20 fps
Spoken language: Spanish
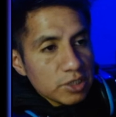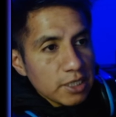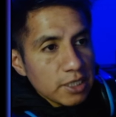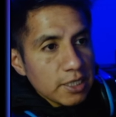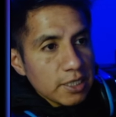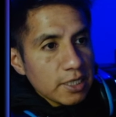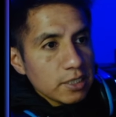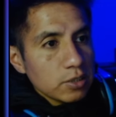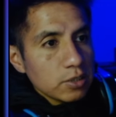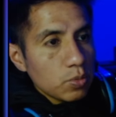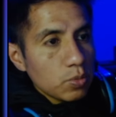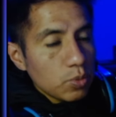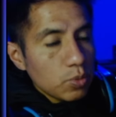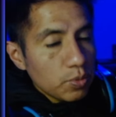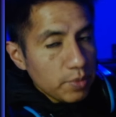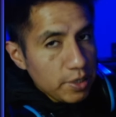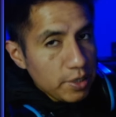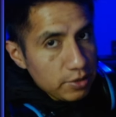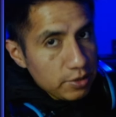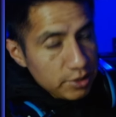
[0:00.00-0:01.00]
DTs como
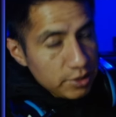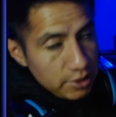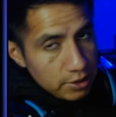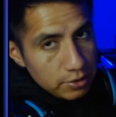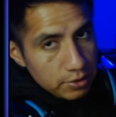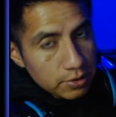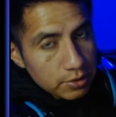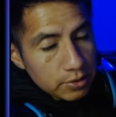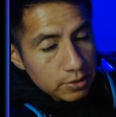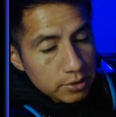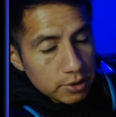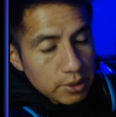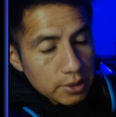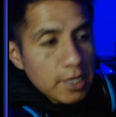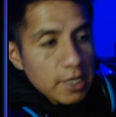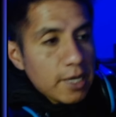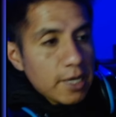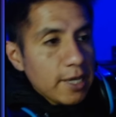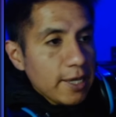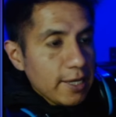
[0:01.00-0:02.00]
mediocentros
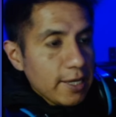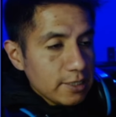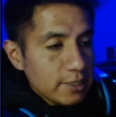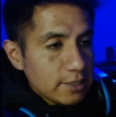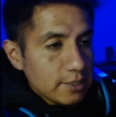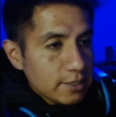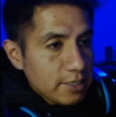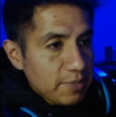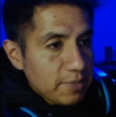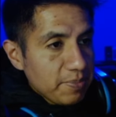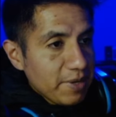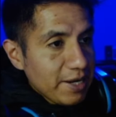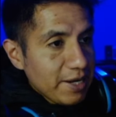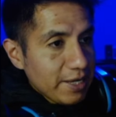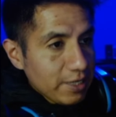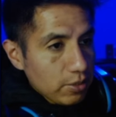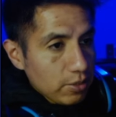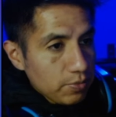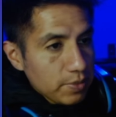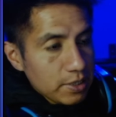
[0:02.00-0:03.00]
este para
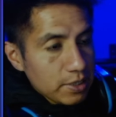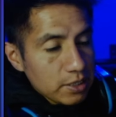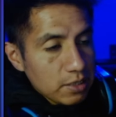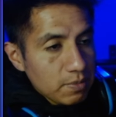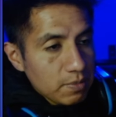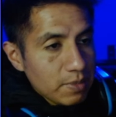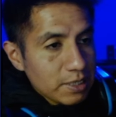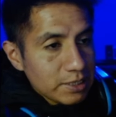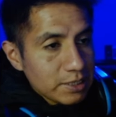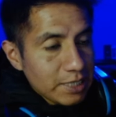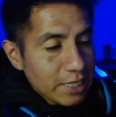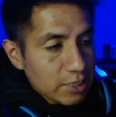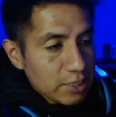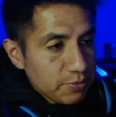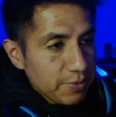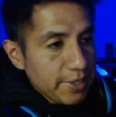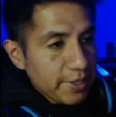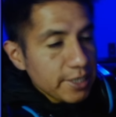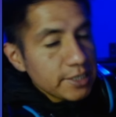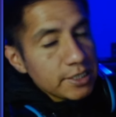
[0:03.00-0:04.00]
que aumente más la
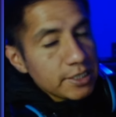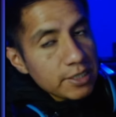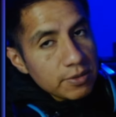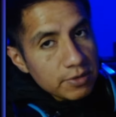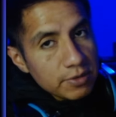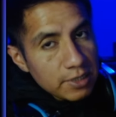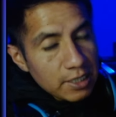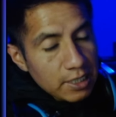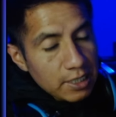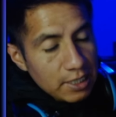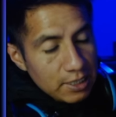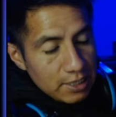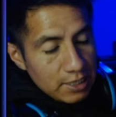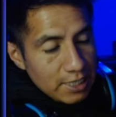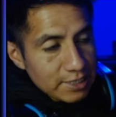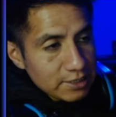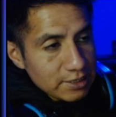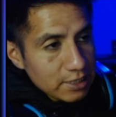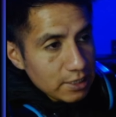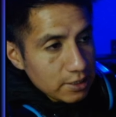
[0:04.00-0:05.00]
experiencia y no tengas que
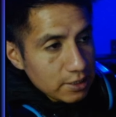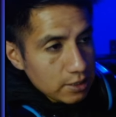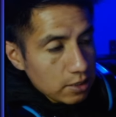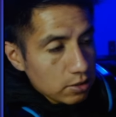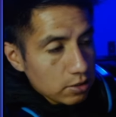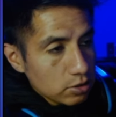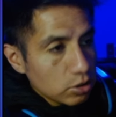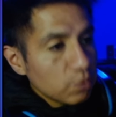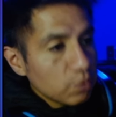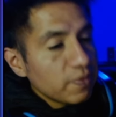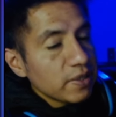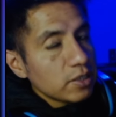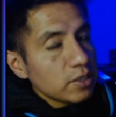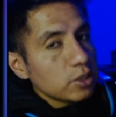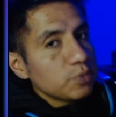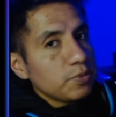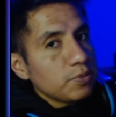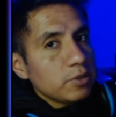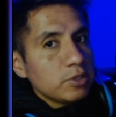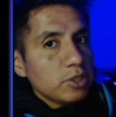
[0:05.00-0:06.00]
gastar tantos
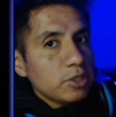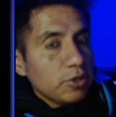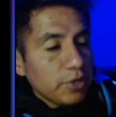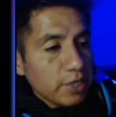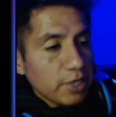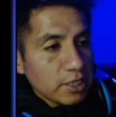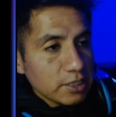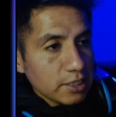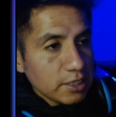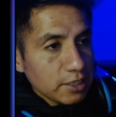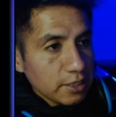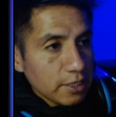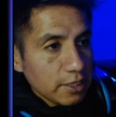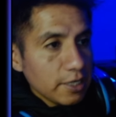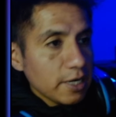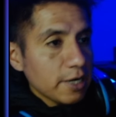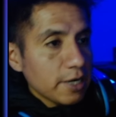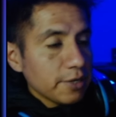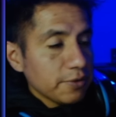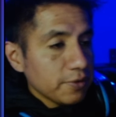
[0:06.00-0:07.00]
objetos, pero si lo quieres
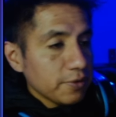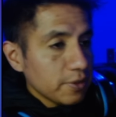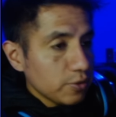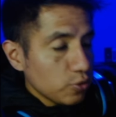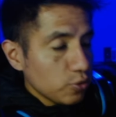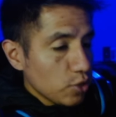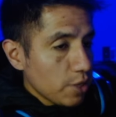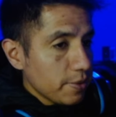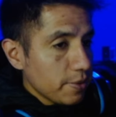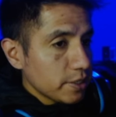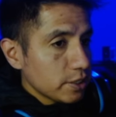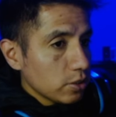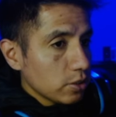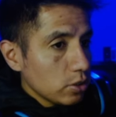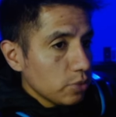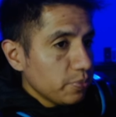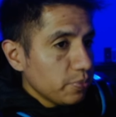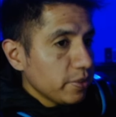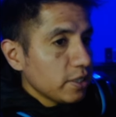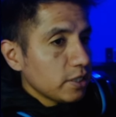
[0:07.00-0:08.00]
entrenar de una vez de
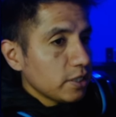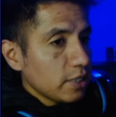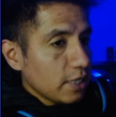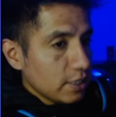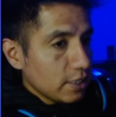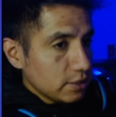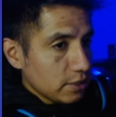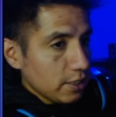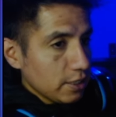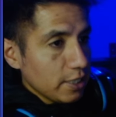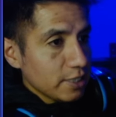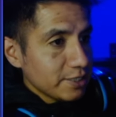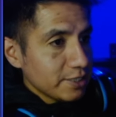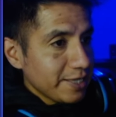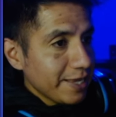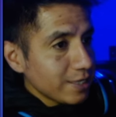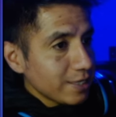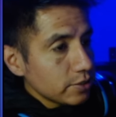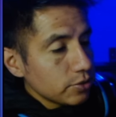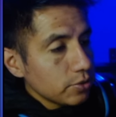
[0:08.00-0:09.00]
golpe, te gastarías
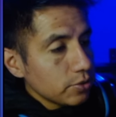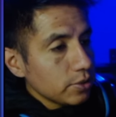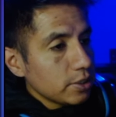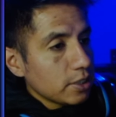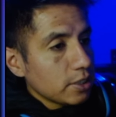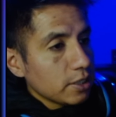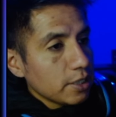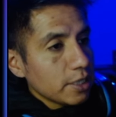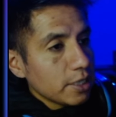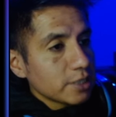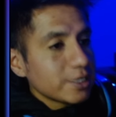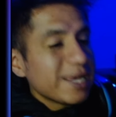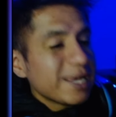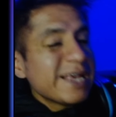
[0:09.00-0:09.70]
esto y tendrías